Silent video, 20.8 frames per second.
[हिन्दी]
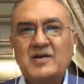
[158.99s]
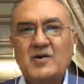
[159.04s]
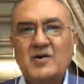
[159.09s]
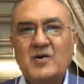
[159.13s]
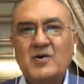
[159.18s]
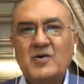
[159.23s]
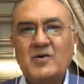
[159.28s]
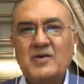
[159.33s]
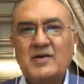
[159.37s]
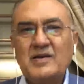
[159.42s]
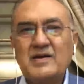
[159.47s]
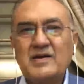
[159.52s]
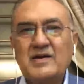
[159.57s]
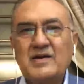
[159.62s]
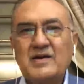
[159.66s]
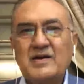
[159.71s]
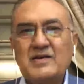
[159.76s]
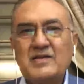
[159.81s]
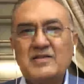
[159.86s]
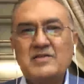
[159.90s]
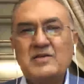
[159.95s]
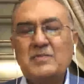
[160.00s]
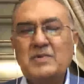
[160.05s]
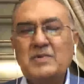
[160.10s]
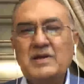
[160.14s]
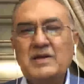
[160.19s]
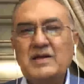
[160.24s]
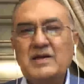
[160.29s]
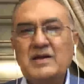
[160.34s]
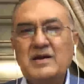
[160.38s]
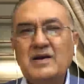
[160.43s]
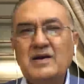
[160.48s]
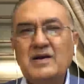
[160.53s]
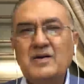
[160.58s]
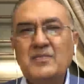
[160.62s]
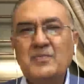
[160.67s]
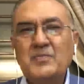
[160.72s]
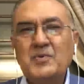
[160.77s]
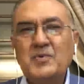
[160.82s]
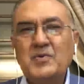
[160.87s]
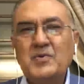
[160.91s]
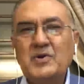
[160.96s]
और किसी भी
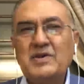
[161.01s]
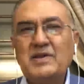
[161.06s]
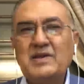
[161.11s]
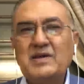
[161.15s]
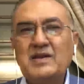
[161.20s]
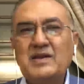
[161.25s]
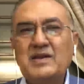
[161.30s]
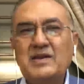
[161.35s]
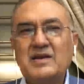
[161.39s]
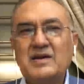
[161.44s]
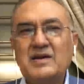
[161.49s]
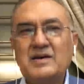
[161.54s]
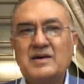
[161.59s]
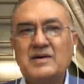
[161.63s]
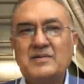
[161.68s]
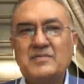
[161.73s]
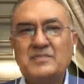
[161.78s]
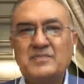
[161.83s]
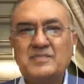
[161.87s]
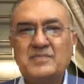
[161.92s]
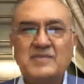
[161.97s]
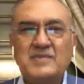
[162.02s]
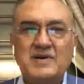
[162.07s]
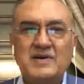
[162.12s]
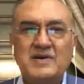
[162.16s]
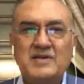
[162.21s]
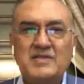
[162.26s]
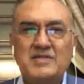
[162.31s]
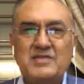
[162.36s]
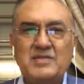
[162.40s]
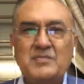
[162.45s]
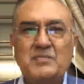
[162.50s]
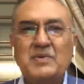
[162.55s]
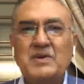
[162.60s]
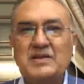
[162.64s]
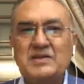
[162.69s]
पॉलिटिकल सिंबल की